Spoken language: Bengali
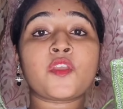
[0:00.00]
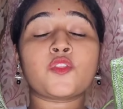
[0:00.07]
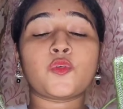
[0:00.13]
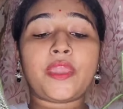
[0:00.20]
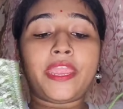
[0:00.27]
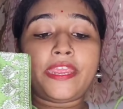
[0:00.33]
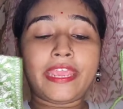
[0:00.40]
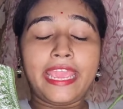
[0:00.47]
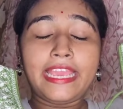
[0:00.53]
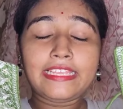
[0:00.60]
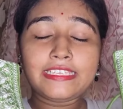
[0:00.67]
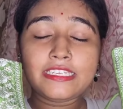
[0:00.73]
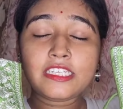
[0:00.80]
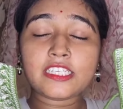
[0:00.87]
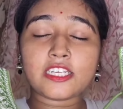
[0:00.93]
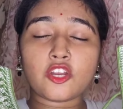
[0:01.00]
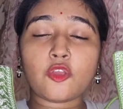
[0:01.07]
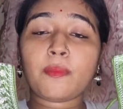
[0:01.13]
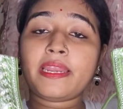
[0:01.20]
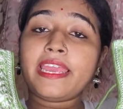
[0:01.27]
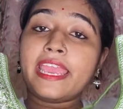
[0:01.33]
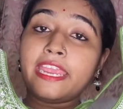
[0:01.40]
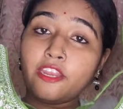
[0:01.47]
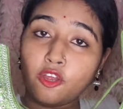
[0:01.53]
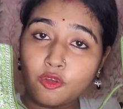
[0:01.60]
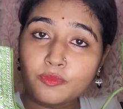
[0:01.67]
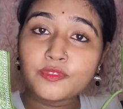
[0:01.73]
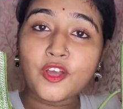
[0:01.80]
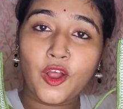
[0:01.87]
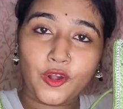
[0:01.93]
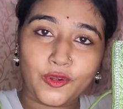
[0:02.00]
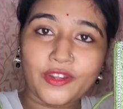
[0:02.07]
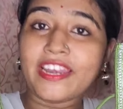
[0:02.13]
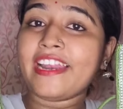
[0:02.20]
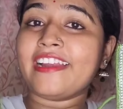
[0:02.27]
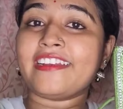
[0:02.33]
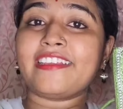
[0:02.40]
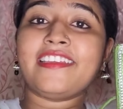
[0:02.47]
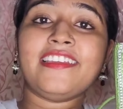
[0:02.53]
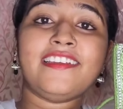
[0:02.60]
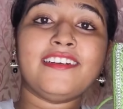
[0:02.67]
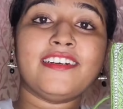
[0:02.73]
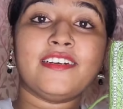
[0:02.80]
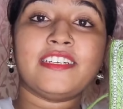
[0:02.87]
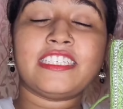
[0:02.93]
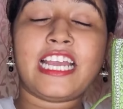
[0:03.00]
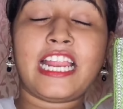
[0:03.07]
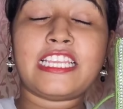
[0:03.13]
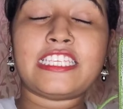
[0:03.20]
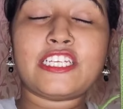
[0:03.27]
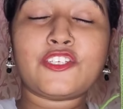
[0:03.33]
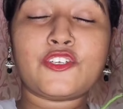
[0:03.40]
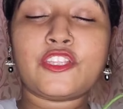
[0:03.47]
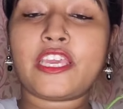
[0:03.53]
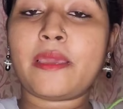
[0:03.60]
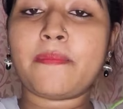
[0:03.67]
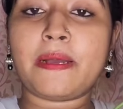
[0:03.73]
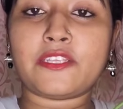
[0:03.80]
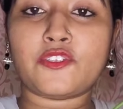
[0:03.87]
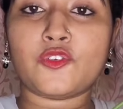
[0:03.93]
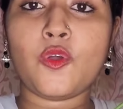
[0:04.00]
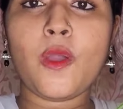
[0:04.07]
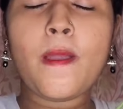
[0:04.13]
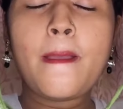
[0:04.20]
তো এই এই জিনিসটা নয় মানে এইরকমই ধরনের আর কি সাড়ে চারশো থেকে পাঁচশো